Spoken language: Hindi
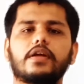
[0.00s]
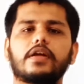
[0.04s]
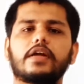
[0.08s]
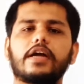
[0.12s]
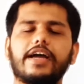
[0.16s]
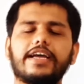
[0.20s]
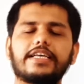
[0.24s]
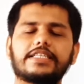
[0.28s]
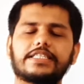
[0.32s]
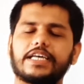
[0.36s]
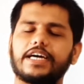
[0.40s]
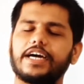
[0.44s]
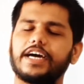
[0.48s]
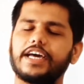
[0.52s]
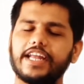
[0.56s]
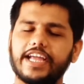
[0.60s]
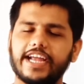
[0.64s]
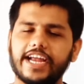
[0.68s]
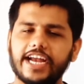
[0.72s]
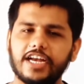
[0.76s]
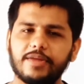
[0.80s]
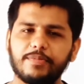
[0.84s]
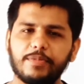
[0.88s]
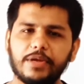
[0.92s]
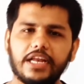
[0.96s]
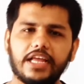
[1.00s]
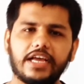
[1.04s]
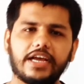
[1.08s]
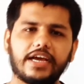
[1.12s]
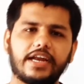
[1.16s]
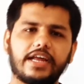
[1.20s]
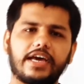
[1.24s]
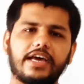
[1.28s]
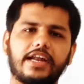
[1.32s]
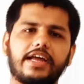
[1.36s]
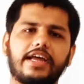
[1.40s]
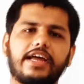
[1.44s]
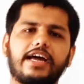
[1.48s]
गाइस अन अकेडमी
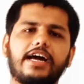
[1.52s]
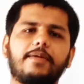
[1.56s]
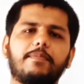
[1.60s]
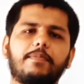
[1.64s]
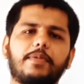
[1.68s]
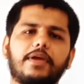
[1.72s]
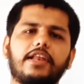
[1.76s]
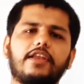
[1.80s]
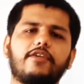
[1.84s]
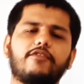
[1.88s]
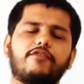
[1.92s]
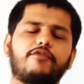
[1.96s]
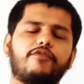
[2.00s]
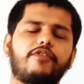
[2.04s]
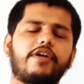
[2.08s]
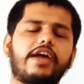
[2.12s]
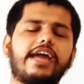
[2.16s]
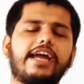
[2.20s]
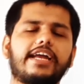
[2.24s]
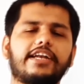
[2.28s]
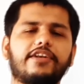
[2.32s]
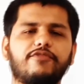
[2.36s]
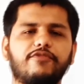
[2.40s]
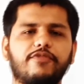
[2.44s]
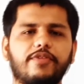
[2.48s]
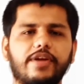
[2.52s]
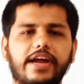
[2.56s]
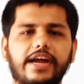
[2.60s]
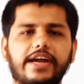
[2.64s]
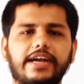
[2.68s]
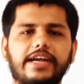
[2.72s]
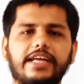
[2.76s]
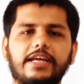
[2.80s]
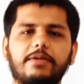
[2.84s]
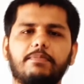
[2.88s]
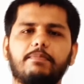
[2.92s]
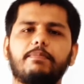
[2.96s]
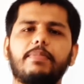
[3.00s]
लेकर आ रहा है आपके लिए फैक्ट
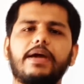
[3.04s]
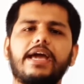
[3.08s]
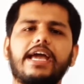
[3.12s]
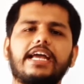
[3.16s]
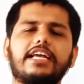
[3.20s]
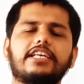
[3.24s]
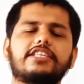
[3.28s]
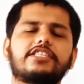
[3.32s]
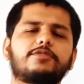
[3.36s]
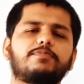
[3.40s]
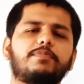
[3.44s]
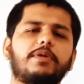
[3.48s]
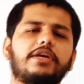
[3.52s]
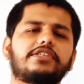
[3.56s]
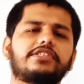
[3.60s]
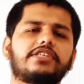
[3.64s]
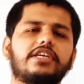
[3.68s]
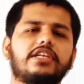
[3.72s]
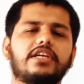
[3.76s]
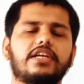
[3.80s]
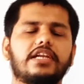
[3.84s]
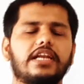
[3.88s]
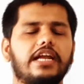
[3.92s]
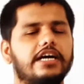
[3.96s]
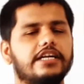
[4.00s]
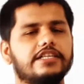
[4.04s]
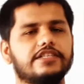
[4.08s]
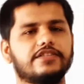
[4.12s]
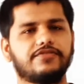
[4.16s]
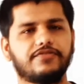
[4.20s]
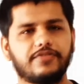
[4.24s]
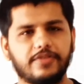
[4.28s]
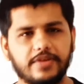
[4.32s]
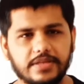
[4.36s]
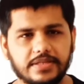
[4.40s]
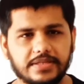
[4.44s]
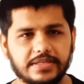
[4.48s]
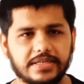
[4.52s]
फ्राइडे बैंक स्पेशल
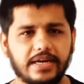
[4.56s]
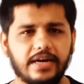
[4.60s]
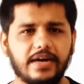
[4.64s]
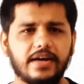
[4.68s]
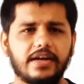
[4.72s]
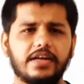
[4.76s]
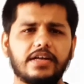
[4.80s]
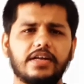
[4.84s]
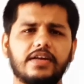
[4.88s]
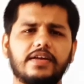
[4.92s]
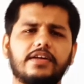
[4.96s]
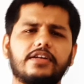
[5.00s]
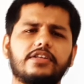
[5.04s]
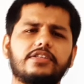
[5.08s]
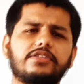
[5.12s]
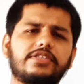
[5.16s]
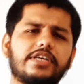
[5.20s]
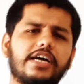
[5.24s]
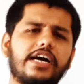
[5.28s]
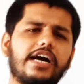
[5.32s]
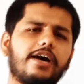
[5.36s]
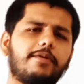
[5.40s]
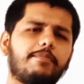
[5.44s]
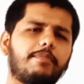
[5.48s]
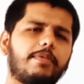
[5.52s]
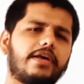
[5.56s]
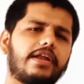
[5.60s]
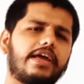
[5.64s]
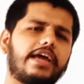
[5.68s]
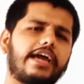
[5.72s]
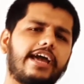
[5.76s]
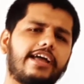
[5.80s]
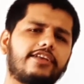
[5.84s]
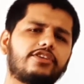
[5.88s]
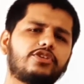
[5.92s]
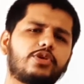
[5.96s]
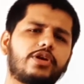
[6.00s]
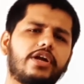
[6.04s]
क्लास फीसटा जहां पर
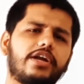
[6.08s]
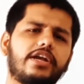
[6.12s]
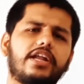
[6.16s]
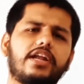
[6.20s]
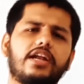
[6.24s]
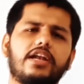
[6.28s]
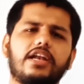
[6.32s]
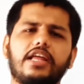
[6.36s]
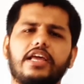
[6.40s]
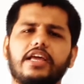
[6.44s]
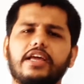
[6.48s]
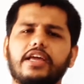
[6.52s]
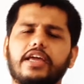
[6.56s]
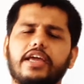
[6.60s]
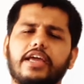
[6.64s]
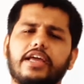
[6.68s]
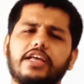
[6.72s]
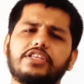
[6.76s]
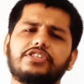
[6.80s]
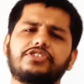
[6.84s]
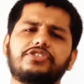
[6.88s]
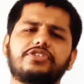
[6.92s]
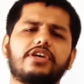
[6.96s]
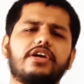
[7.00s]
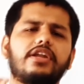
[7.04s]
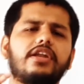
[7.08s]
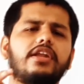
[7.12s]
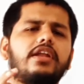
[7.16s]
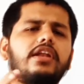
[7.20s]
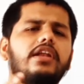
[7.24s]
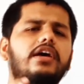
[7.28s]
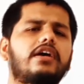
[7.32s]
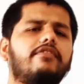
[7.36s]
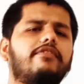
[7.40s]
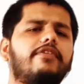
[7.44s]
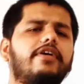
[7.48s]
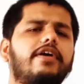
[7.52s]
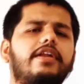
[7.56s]
एजुकेटर लेंगे जनरल
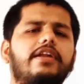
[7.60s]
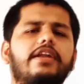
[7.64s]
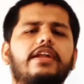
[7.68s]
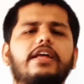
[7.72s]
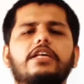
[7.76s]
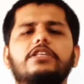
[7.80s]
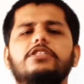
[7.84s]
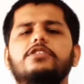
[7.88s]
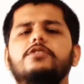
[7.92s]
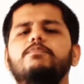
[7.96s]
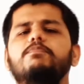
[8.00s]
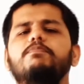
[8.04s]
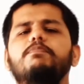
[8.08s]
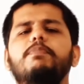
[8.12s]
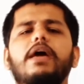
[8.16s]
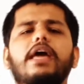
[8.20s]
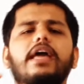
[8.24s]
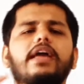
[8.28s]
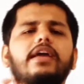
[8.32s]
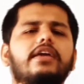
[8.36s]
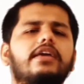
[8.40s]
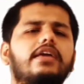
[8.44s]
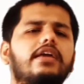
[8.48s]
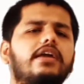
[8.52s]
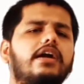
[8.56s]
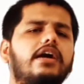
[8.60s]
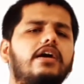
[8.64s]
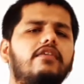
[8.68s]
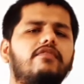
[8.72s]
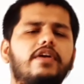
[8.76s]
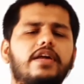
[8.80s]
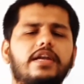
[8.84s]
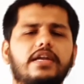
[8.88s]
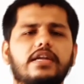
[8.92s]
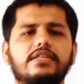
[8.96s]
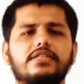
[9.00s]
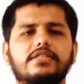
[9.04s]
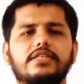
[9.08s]
अवेयरनेस बैंकिंग
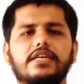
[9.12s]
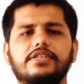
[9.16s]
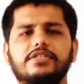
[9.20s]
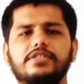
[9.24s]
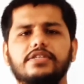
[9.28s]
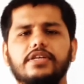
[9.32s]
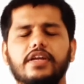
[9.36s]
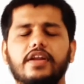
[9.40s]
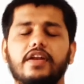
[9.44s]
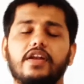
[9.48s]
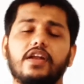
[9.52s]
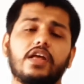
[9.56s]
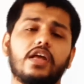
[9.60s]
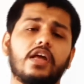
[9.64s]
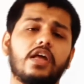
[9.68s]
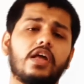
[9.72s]
अवेयरनेस सेशन